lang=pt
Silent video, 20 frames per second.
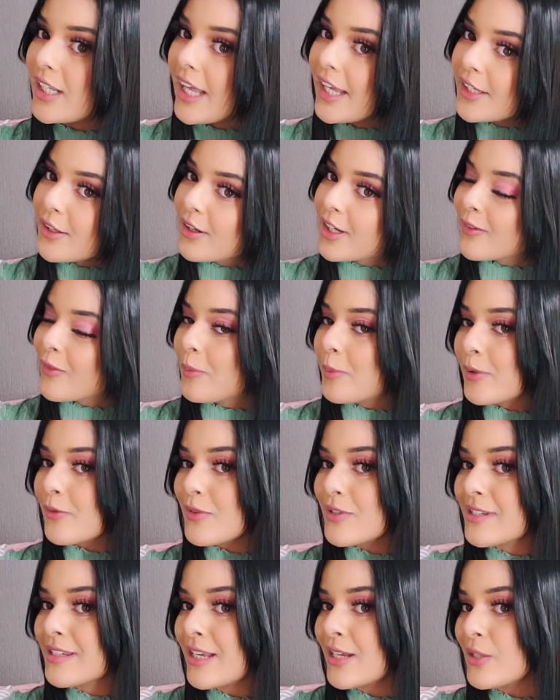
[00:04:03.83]
né, que eu gravei pra
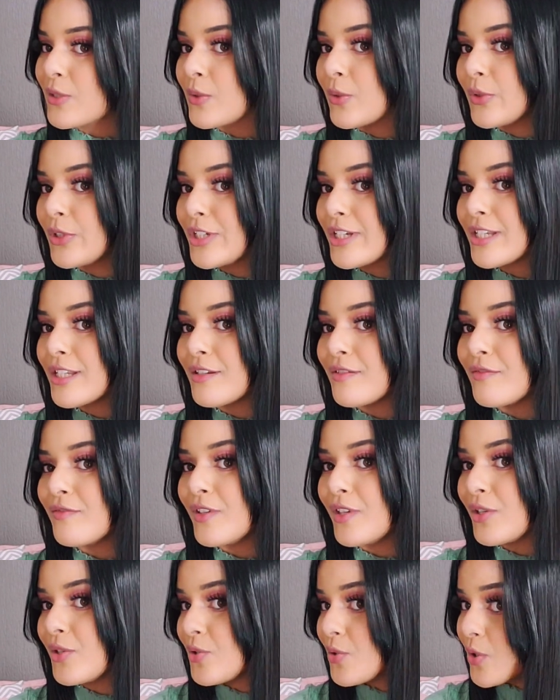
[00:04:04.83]
vocês hoje esse
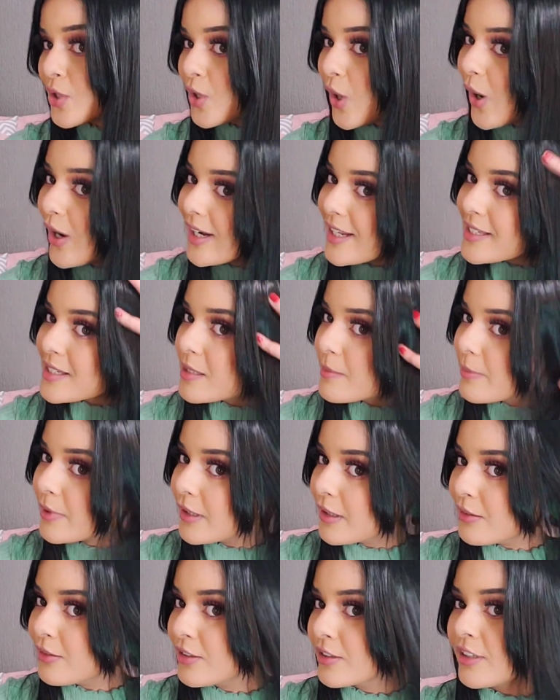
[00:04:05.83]
vídeo. E olha esse
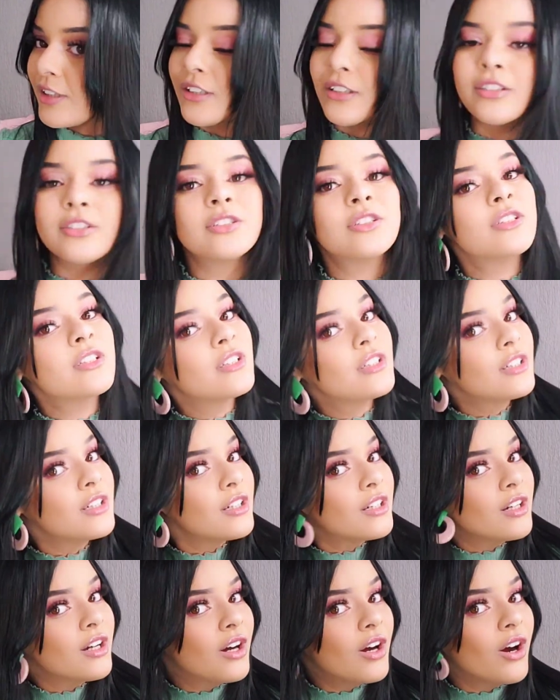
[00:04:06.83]
brilho, gente.
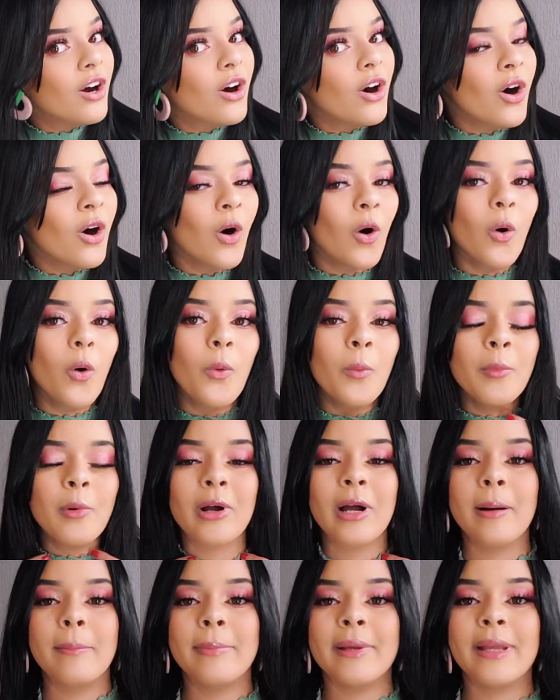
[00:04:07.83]
Ó, o meu
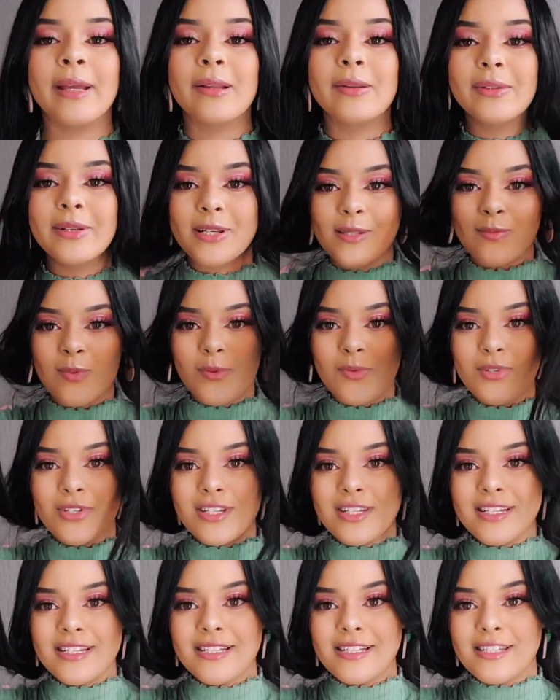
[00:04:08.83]
cabelo e as
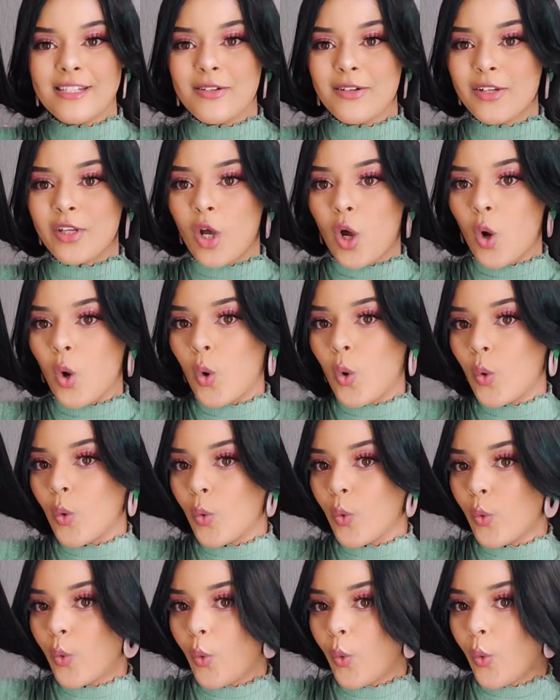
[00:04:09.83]
pontinhas estão aqui, ó.
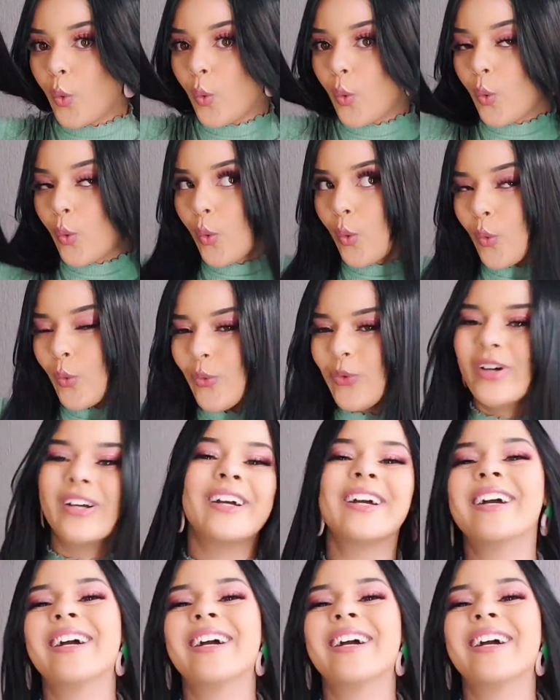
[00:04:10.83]
Uh!